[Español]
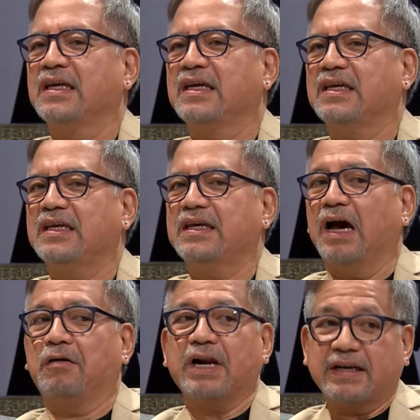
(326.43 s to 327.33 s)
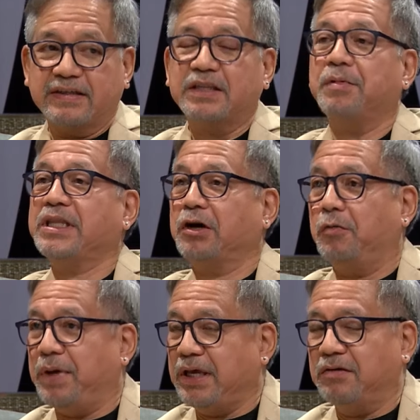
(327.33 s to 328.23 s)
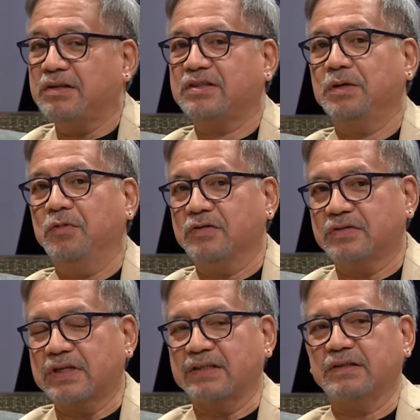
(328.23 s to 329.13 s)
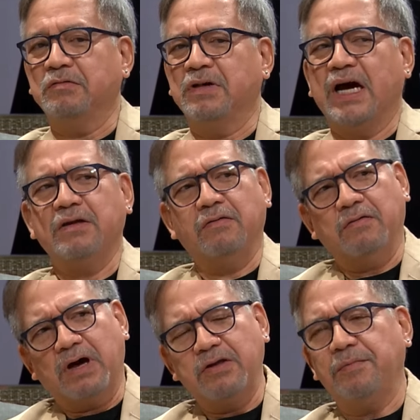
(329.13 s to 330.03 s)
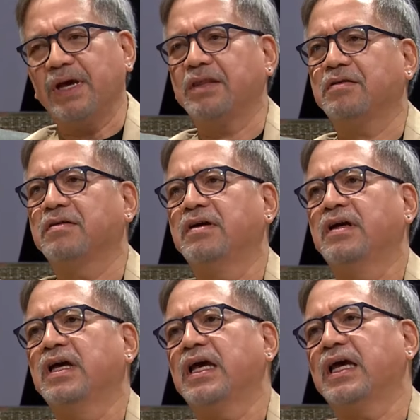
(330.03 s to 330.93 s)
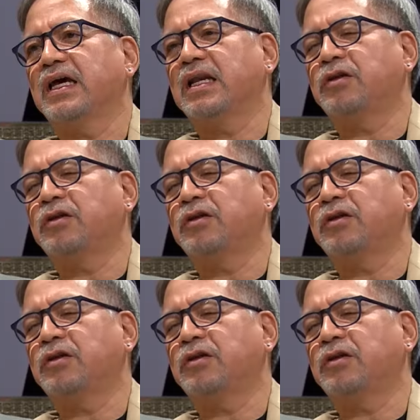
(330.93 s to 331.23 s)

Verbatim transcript: Y ahora recientemente con mi hijo hicimos hace un año o año y medio eh, el